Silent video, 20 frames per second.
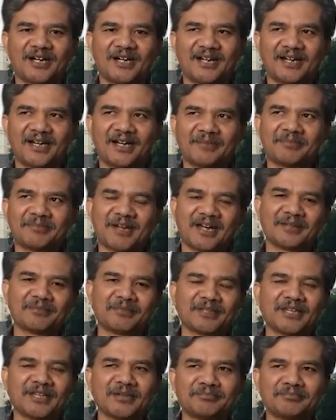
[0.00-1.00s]
apa
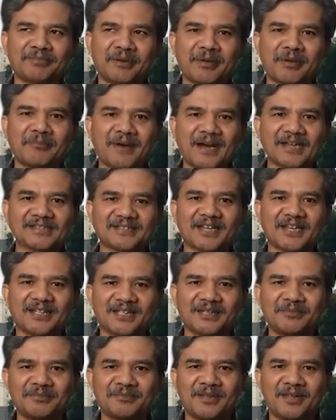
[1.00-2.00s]
namanya
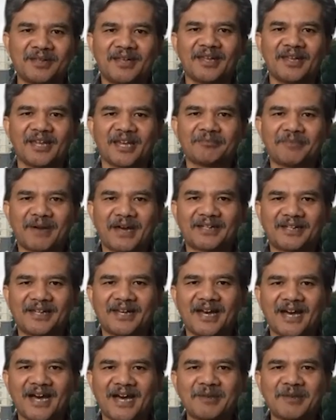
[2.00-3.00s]
pembebasan
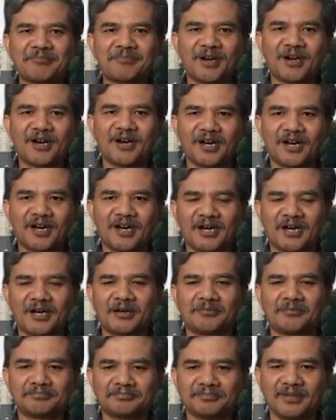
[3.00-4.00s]
kepada
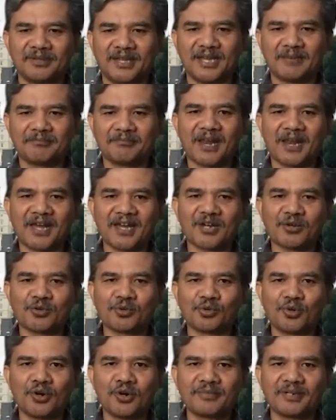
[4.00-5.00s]
uh, yang pelanggar
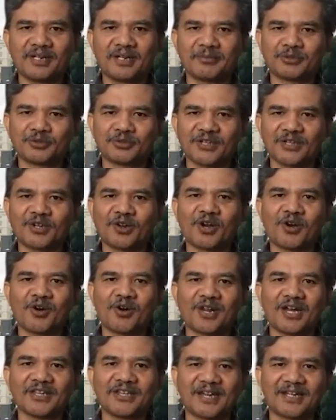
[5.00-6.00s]
hukum kebetulan
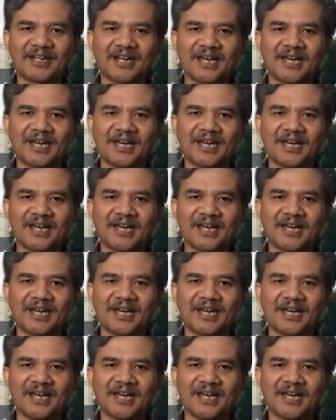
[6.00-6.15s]
orang-orangnya adalah